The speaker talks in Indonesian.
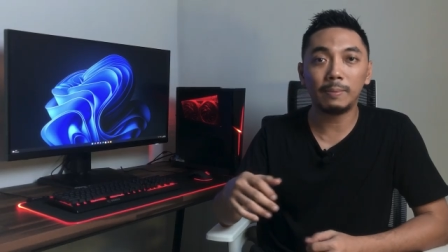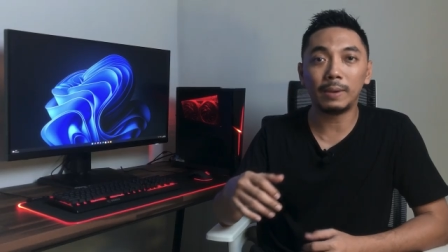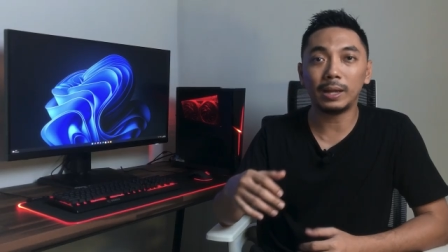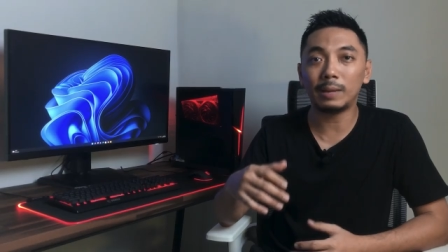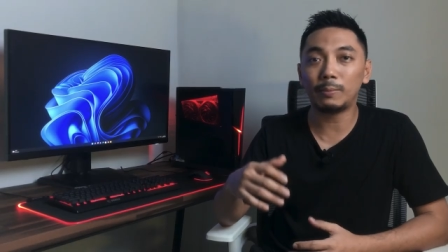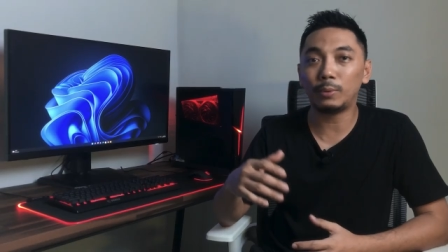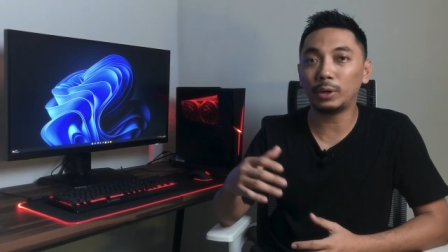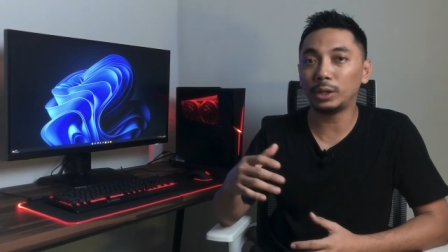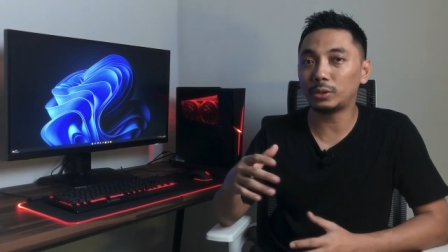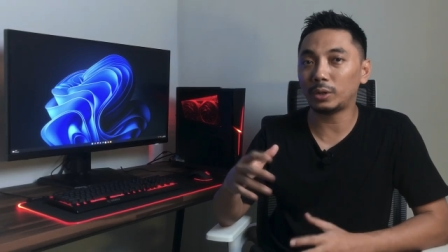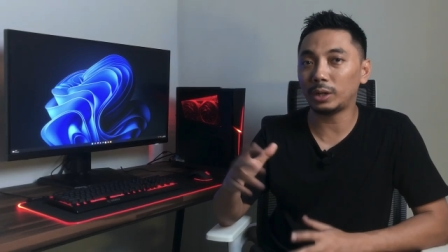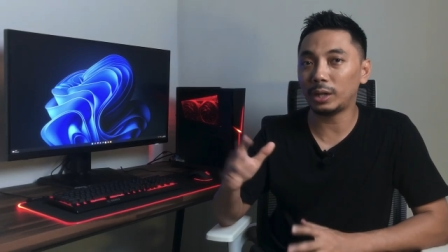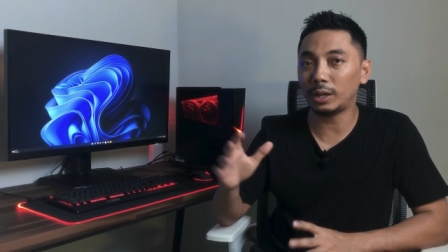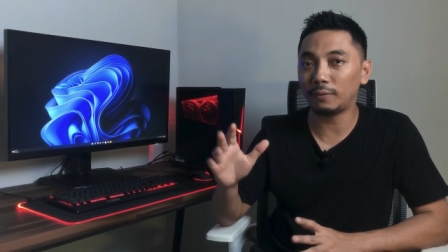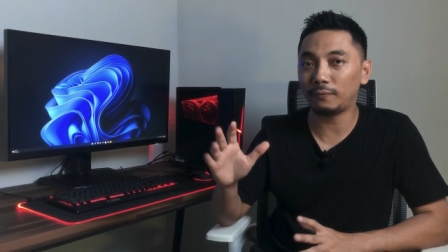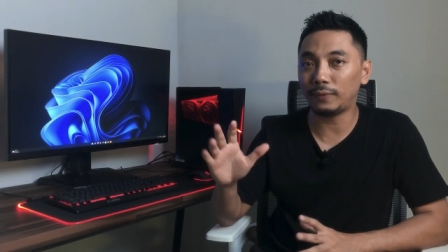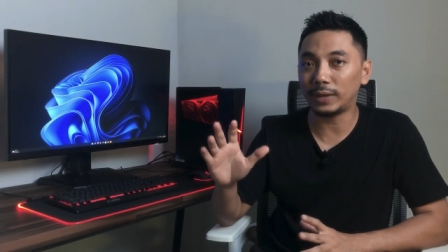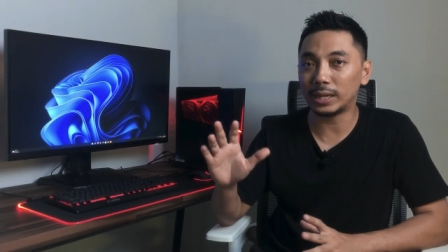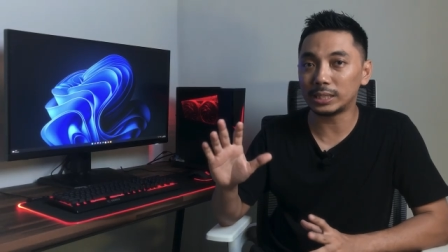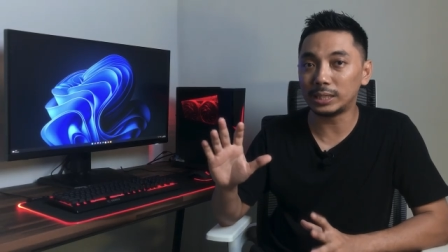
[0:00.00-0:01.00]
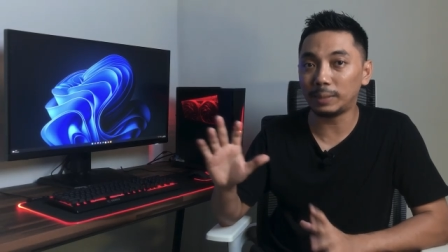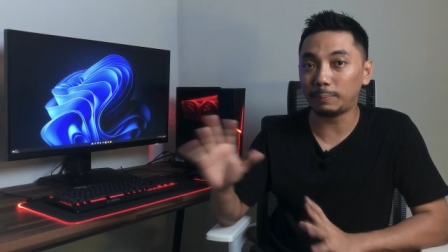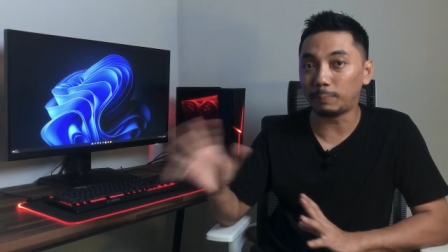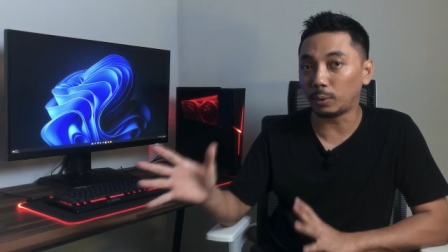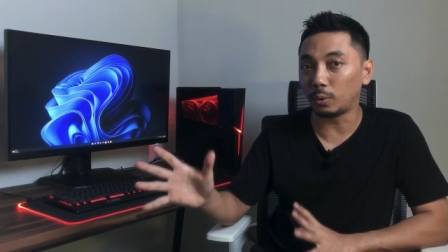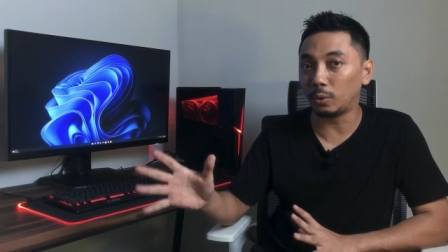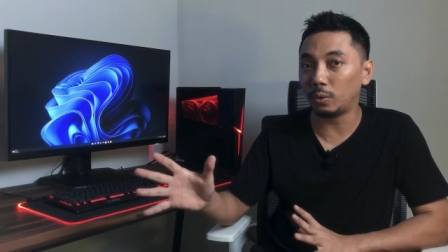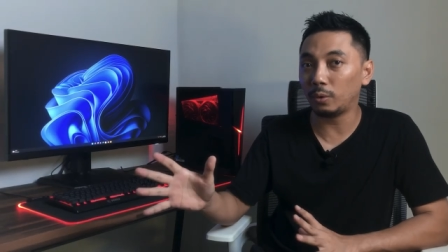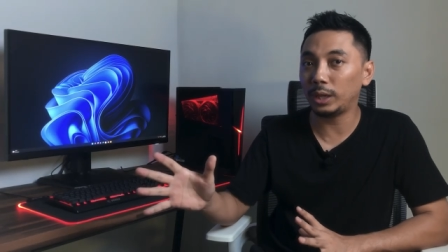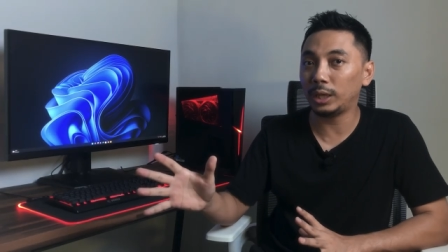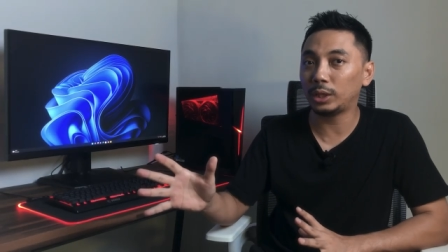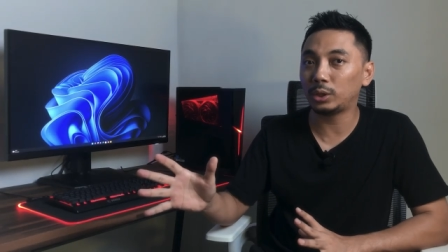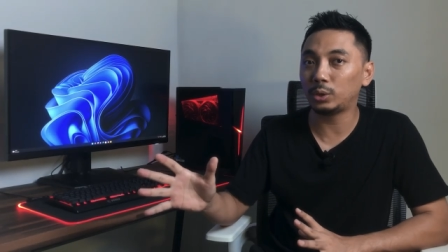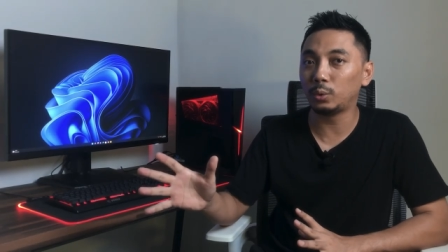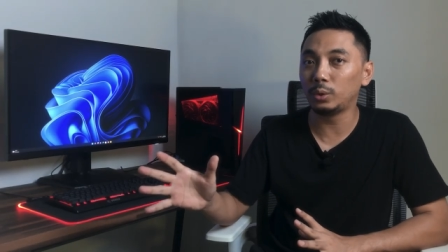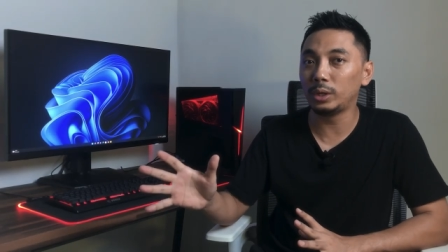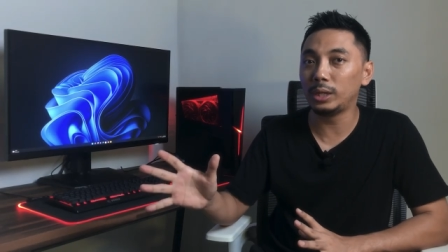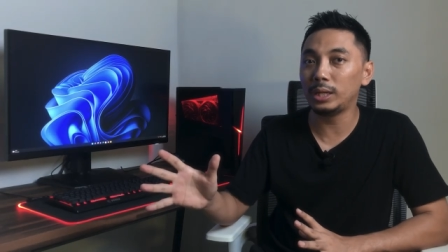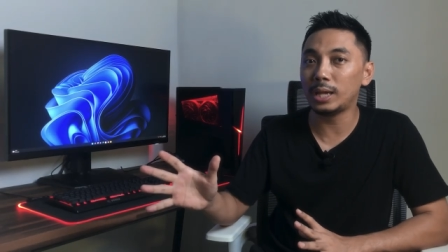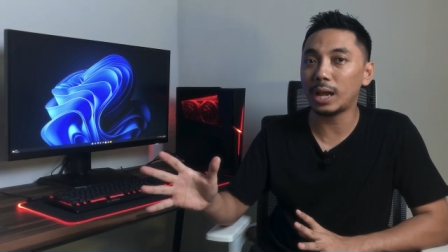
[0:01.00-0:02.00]
mana monitor yang versi Pro
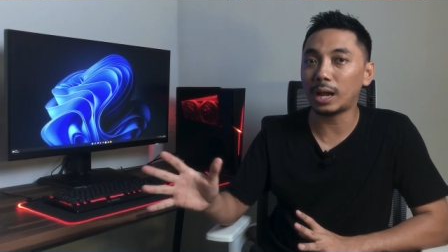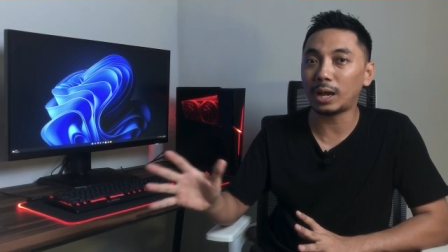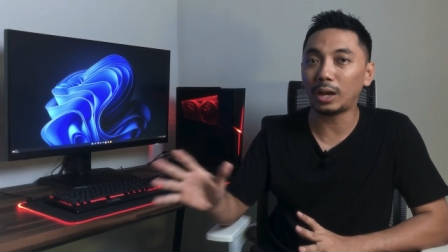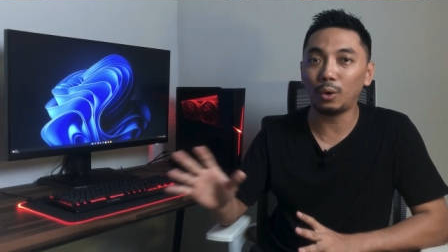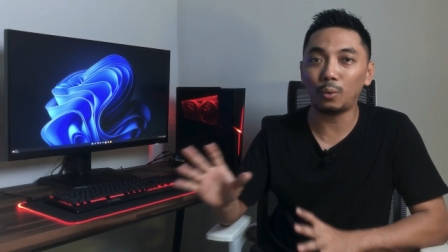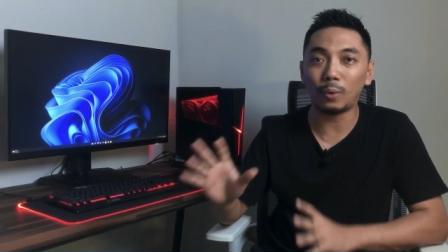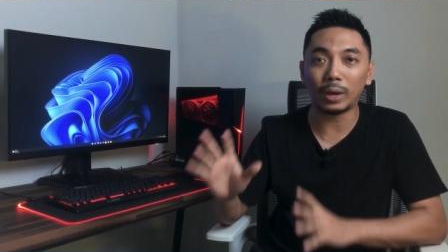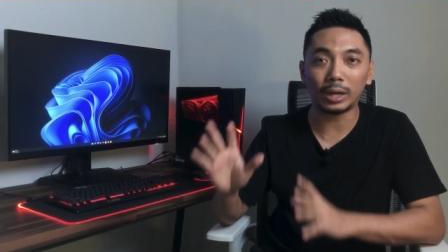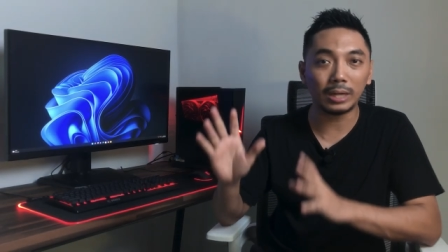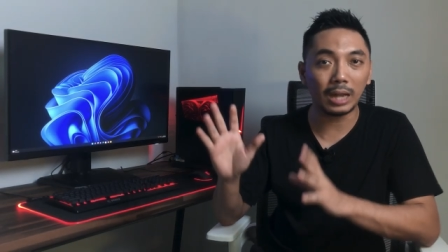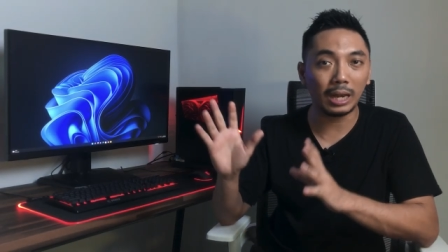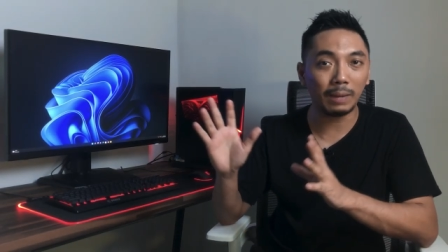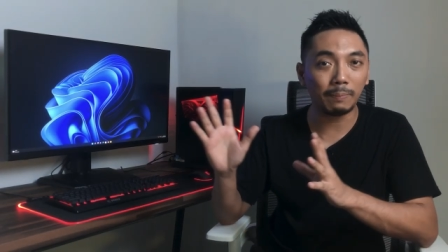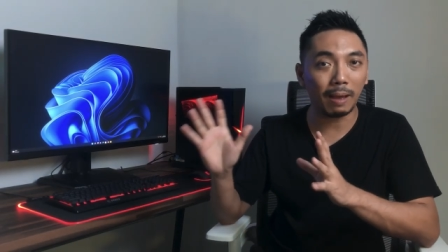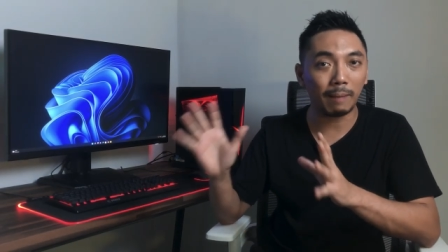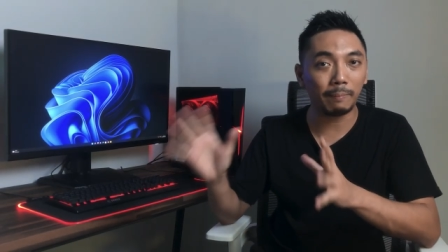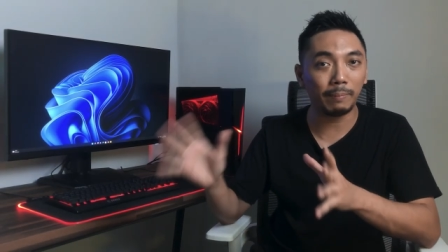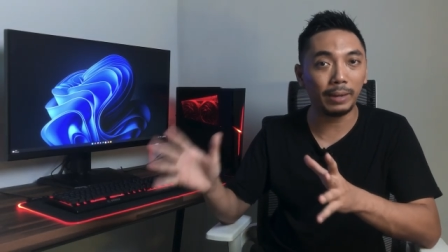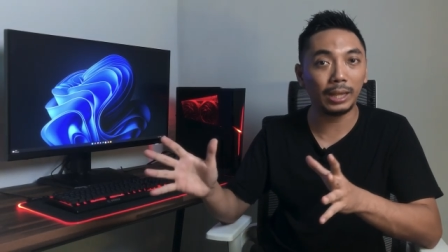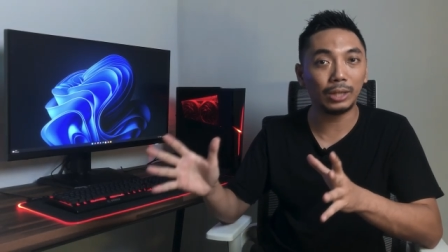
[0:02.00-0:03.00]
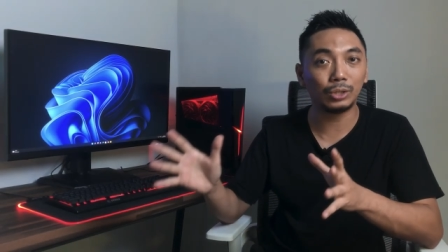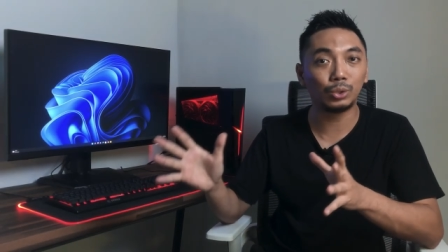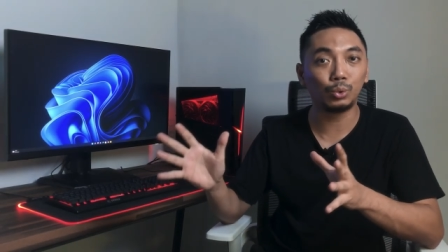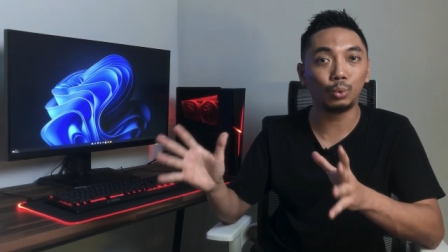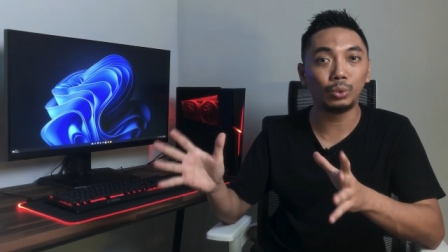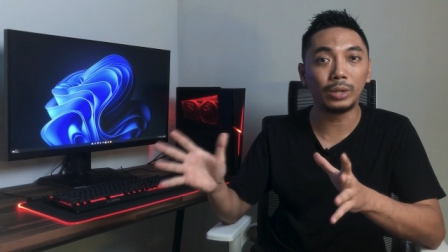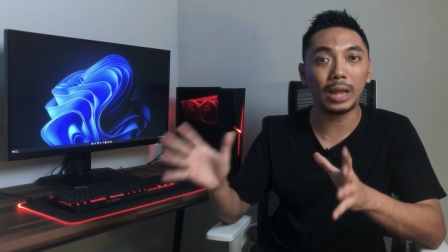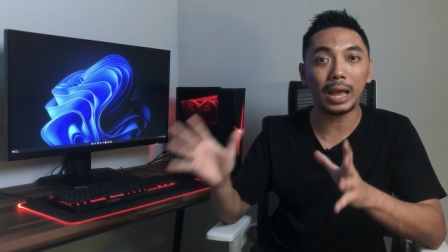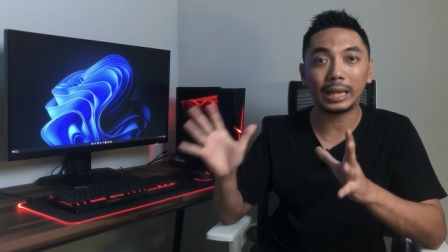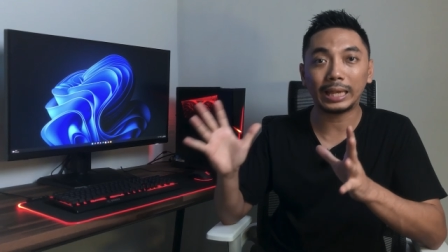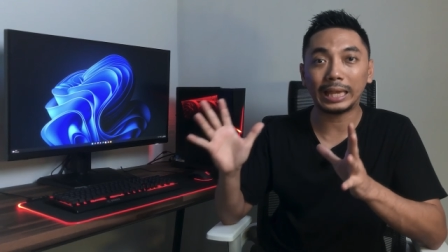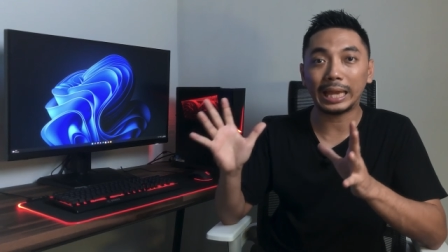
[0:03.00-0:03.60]
itu dia keluar dari pabrik sudah